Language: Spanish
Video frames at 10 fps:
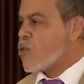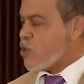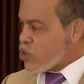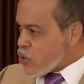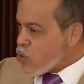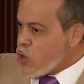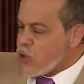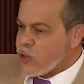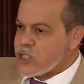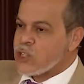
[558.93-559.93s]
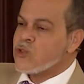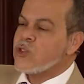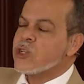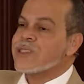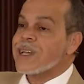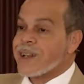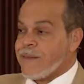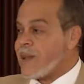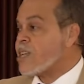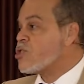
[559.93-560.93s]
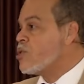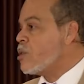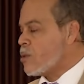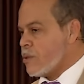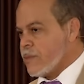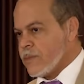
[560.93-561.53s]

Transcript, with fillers: Nuestro Dios es un Dios de revelación.